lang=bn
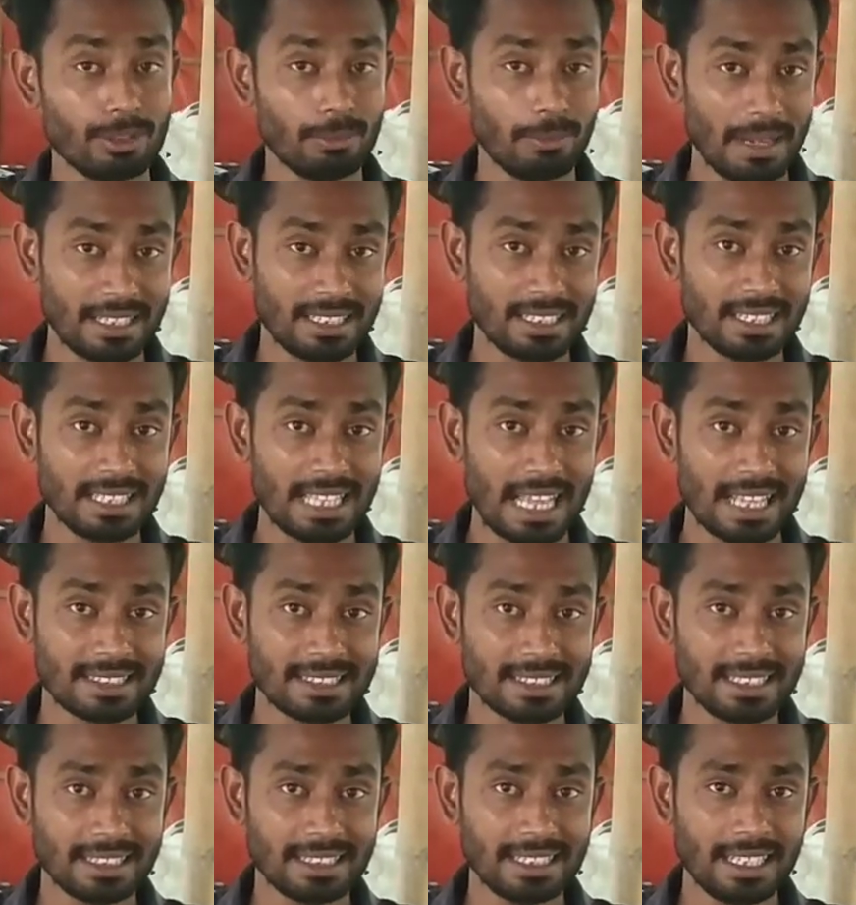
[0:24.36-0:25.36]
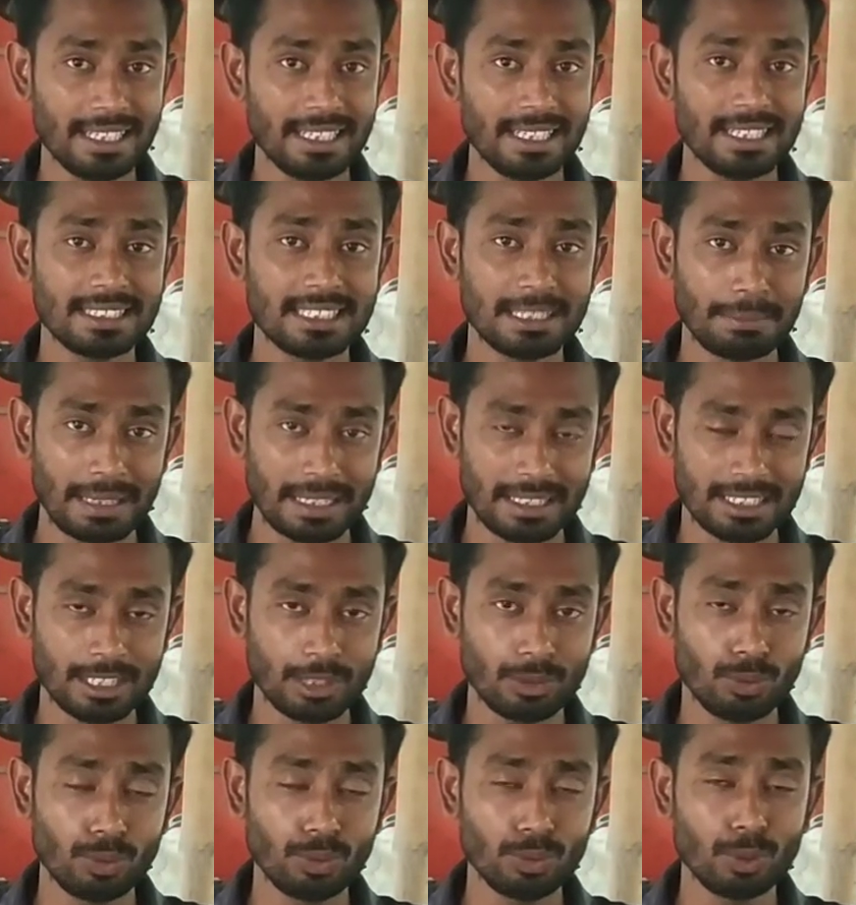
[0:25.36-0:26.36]
বাচ্চা আজকের তারিখের যে বাচ্চা
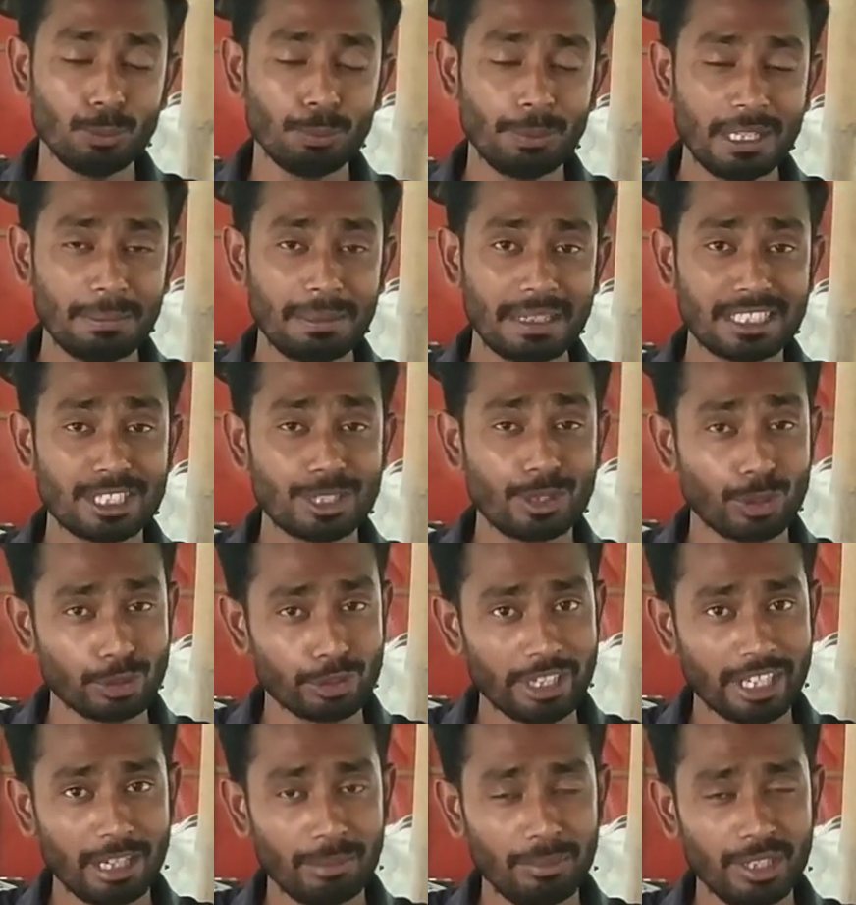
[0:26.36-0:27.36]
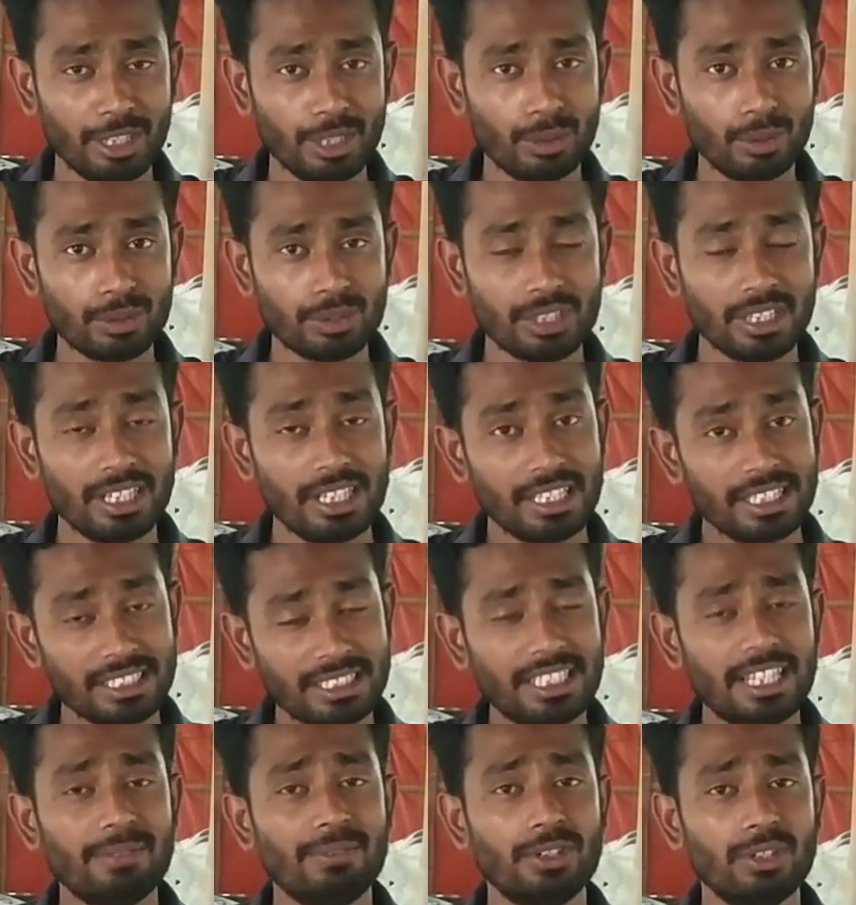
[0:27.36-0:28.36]
কোন কোম্পানির বাচ্চা কত টাকা বিক্রি করছে
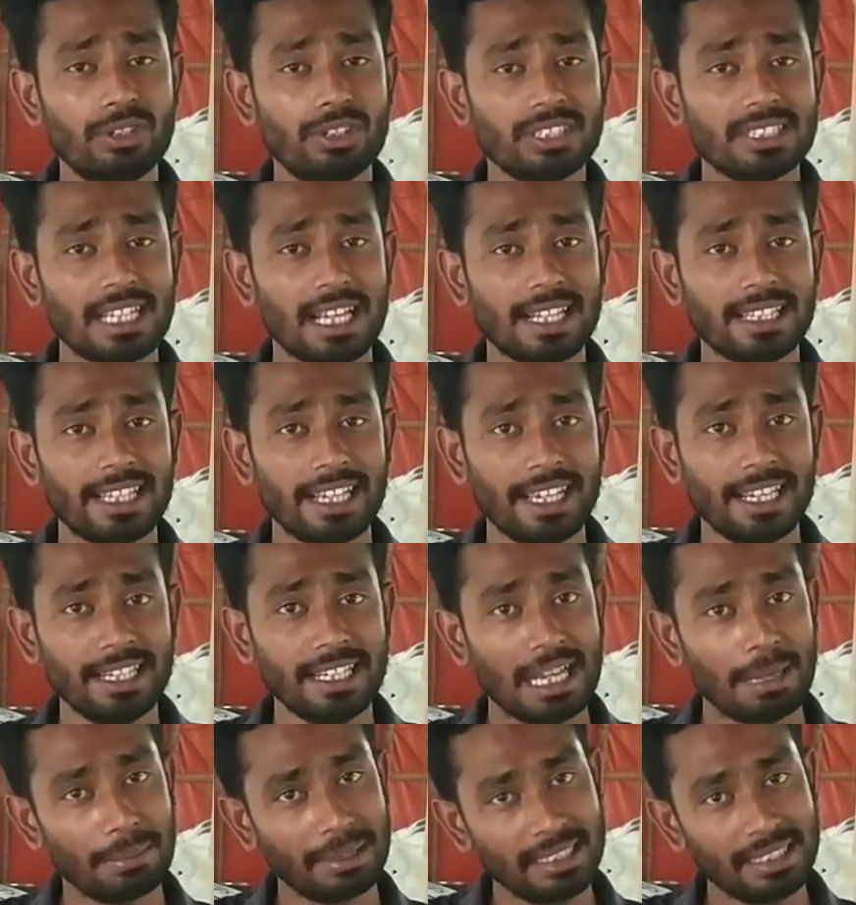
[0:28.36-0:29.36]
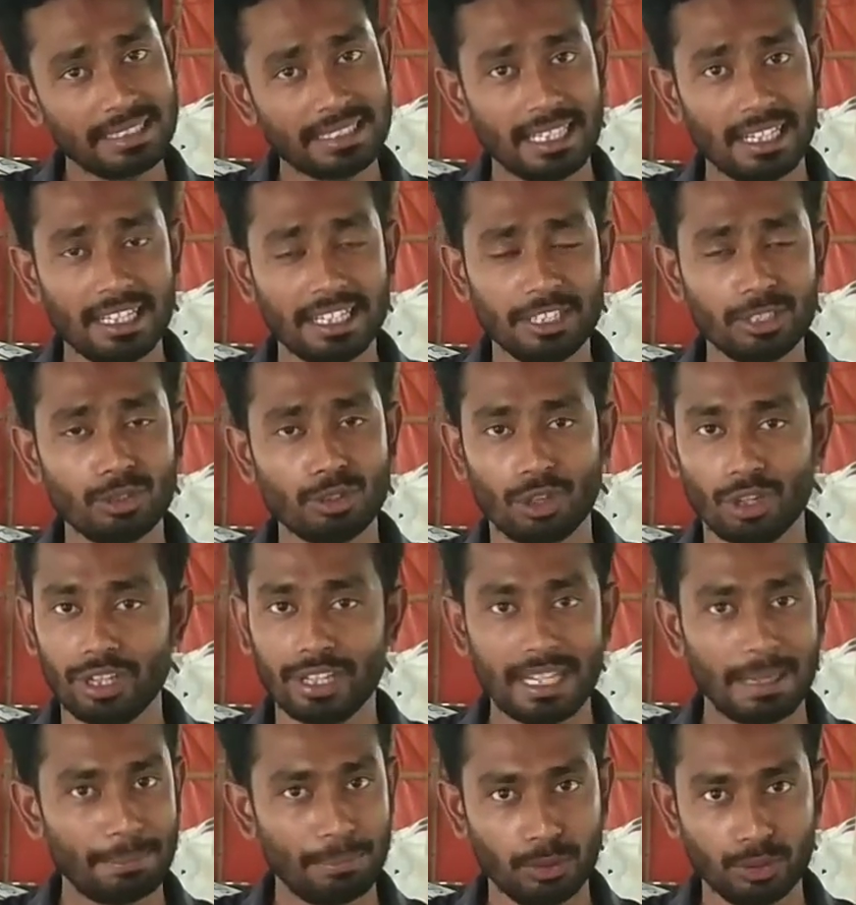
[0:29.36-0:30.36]
সেই ভিডিওটি যারা দেখেনি আমাদের চ্যানেলে কিন্তু
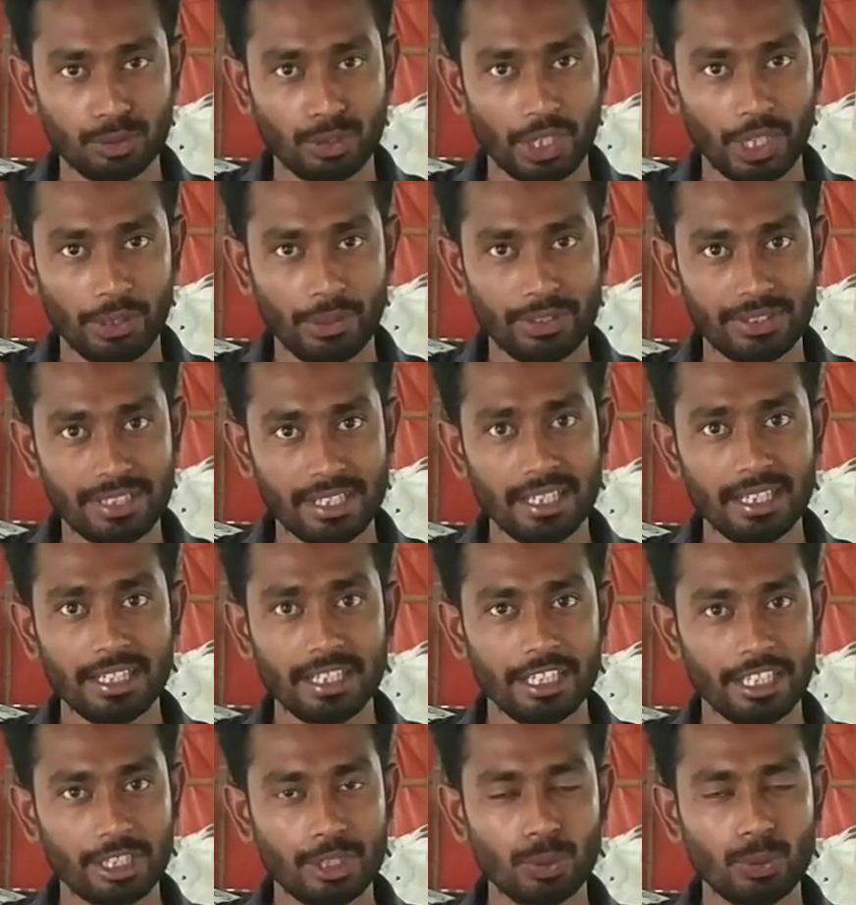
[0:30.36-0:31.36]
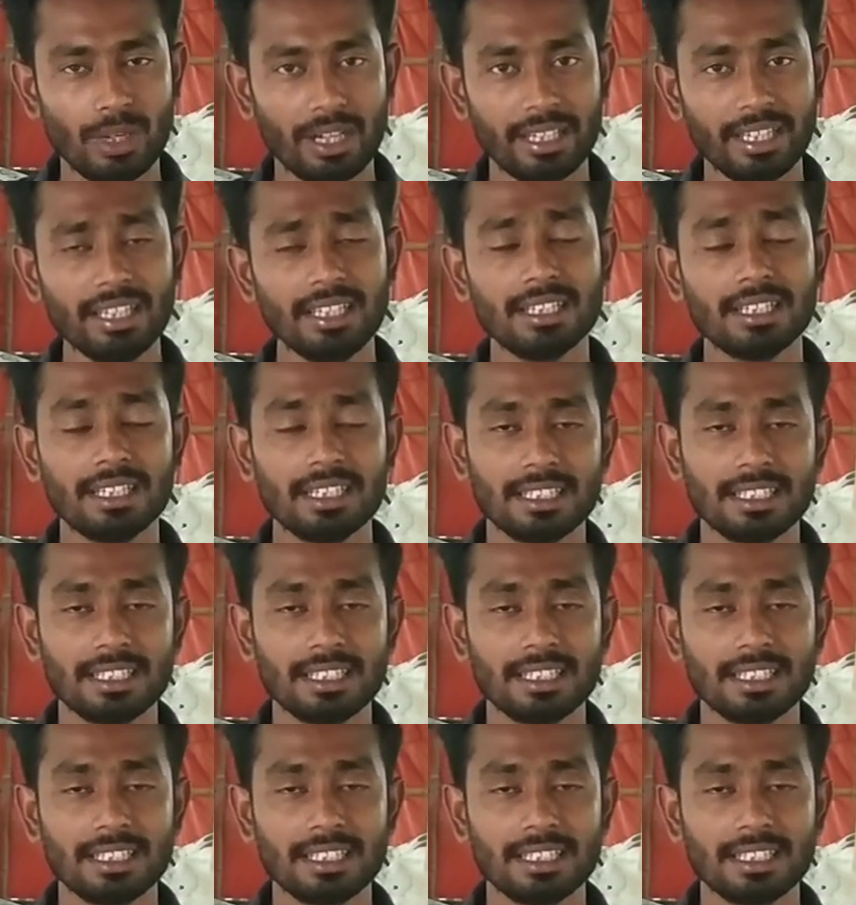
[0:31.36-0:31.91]
অলরেডি আপলোড করা হয়েছে একটু আগে